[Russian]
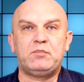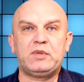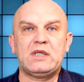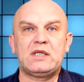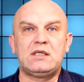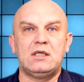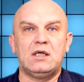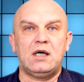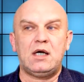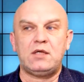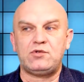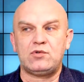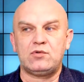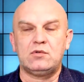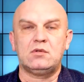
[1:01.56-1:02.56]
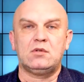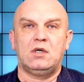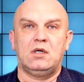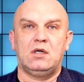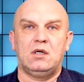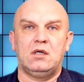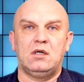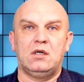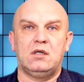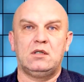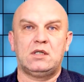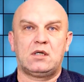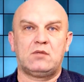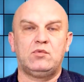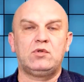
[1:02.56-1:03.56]
плагиачу а,
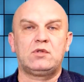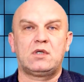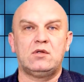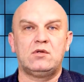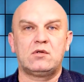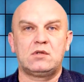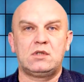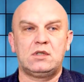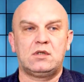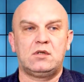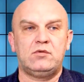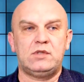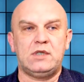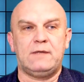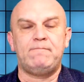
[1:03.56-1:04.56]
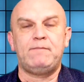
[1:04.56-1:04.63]
наработки других людей.